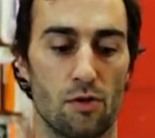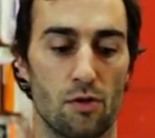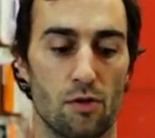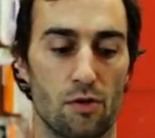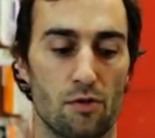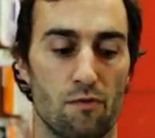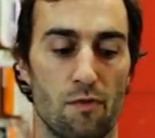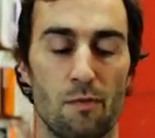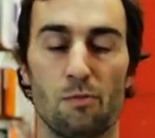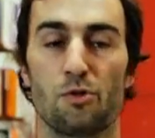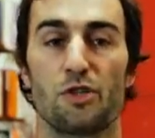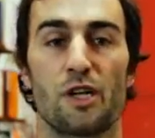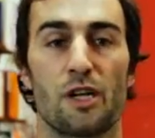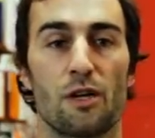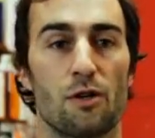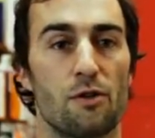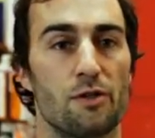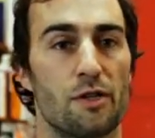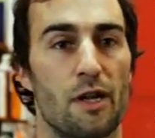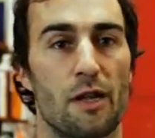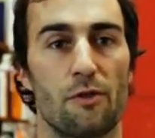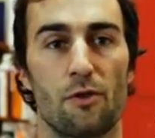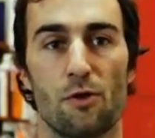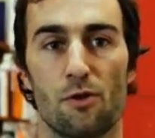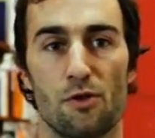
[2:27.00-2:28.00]
fuimos
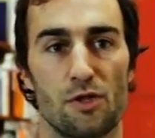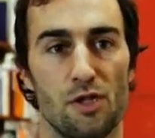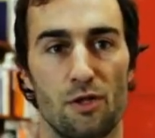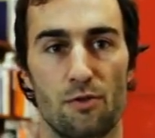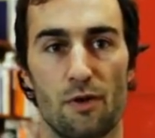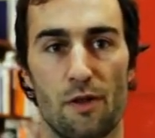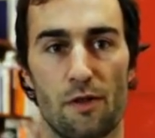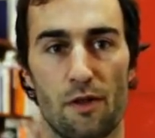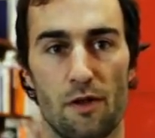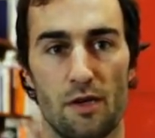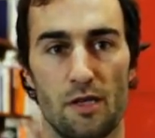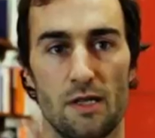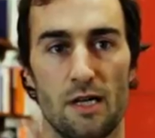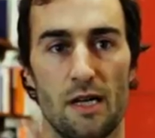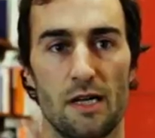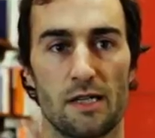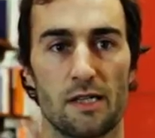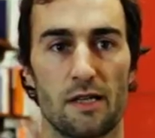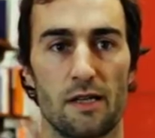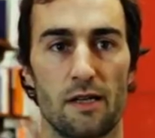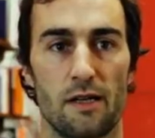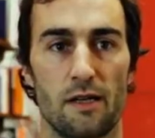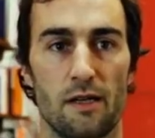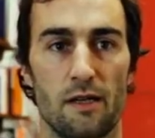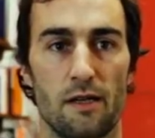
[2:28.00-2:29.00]
encontrando con situaciones en las
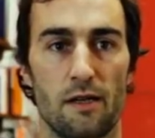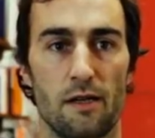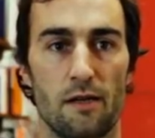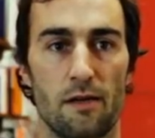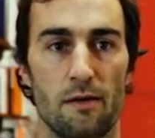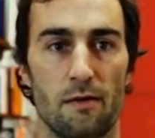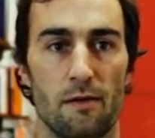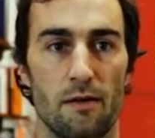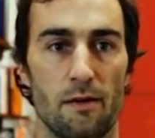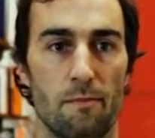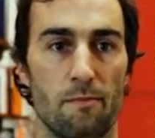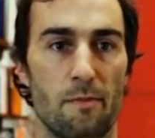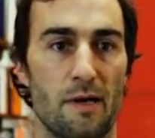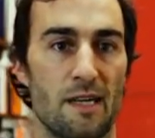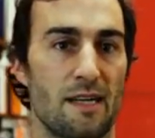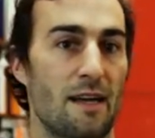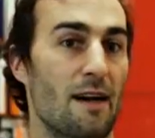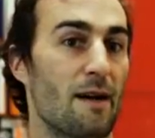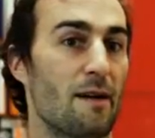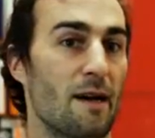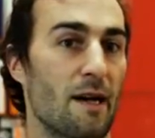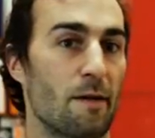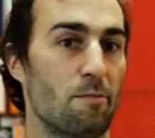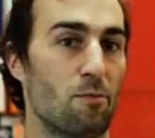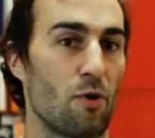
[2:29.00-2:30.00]
que
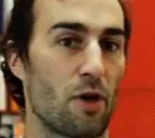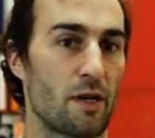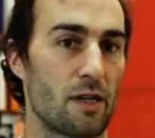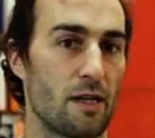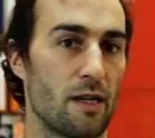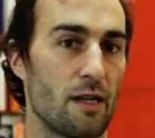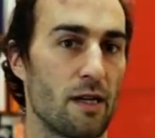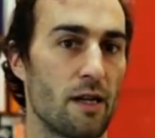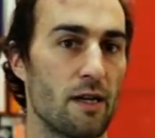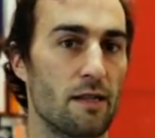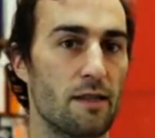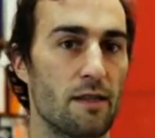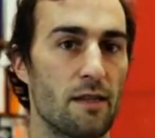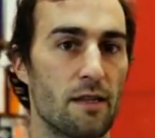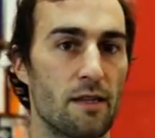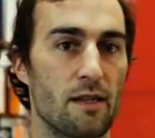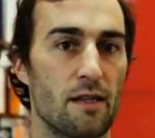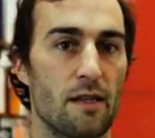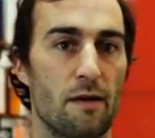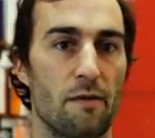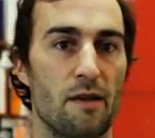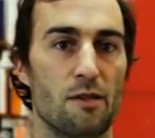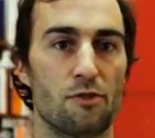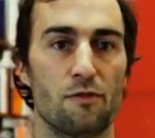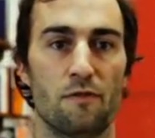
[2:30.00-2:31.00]
pasaba por aquí gente que
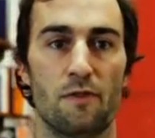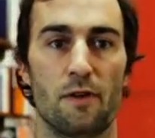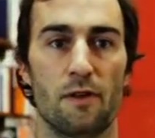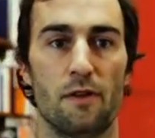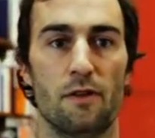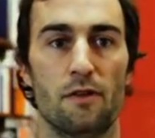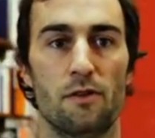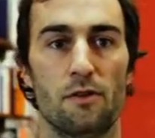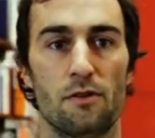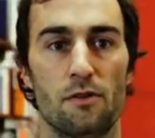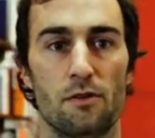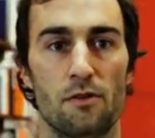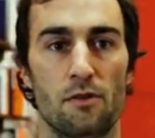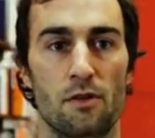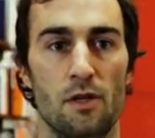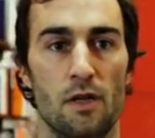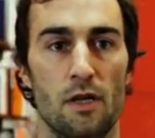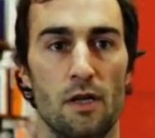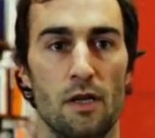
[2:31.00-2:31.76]
había sufrido